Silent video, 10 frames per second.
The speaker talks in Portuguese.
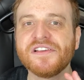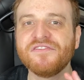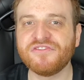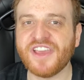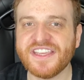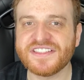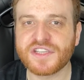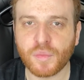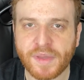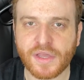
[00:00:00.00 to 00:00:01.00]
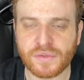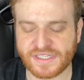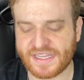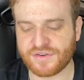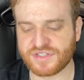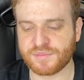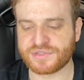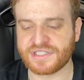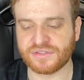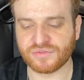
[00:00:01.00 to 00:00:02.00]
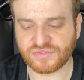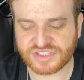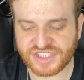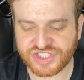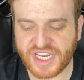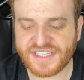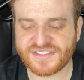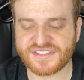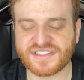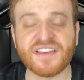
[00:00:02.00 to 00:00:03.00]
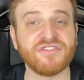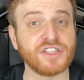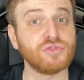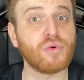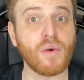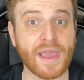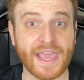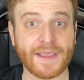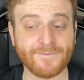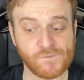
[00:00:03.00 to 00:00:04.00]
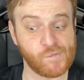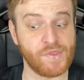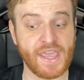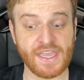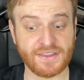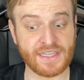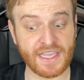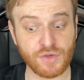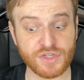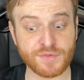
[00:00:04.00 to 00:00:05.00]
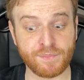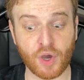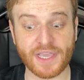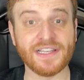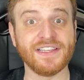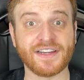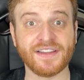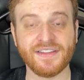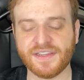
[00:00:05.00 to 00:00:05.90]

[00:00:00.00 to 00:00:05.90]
vez que eu peguei um lendário 100%? Você já está vendo qual é, né? Tá aí o spoiler.